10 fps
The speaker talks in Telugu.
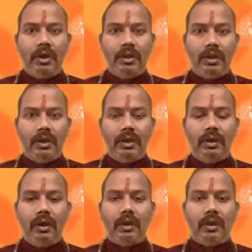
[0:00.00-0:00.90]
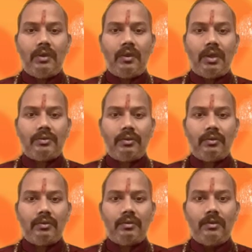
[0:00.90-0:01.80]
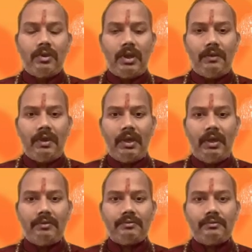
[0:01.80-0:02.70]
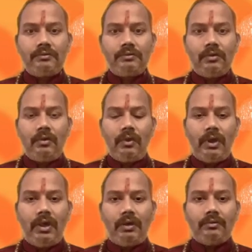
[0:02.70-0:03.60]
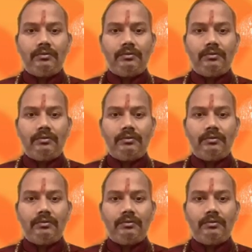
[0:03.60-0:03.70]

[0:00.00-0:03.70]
ఇంతకీ ఆ రెండు రాశులు ఏవంటే ఒకటి